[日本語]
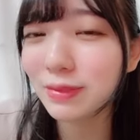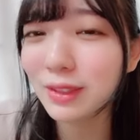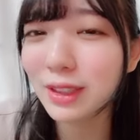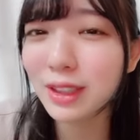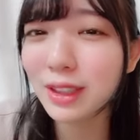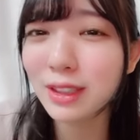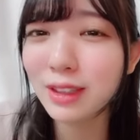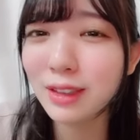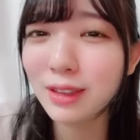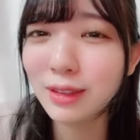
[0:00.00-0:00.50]
あ
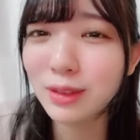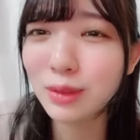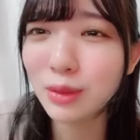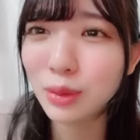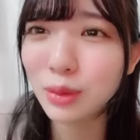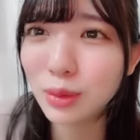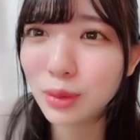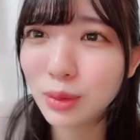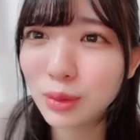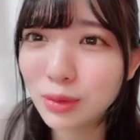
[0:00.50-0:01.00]
りが
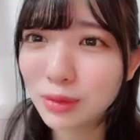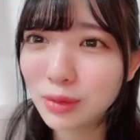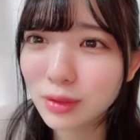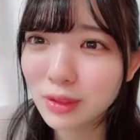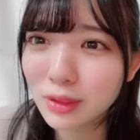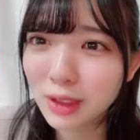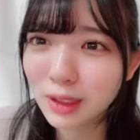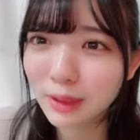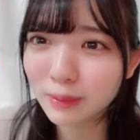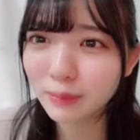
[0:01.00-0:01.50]
とう本当
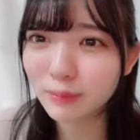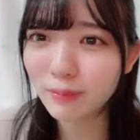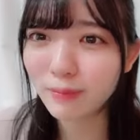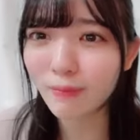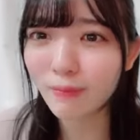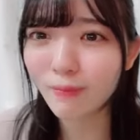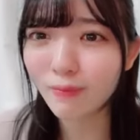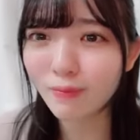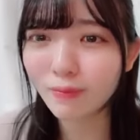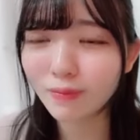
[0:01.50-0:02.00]
に
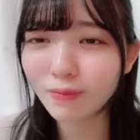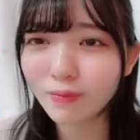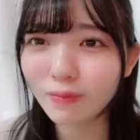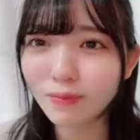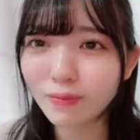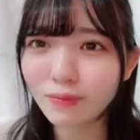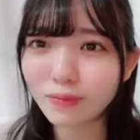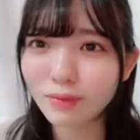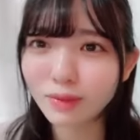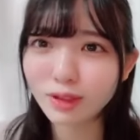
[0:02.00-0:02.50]

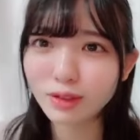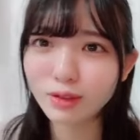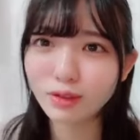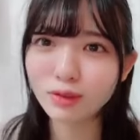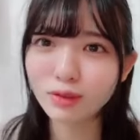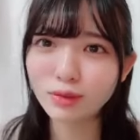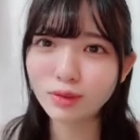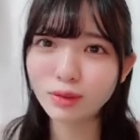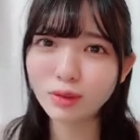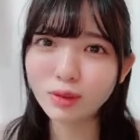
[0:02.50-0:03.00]

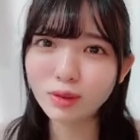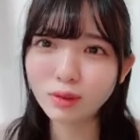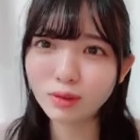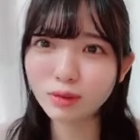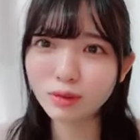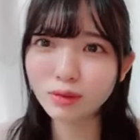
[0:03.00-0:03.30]
すごっ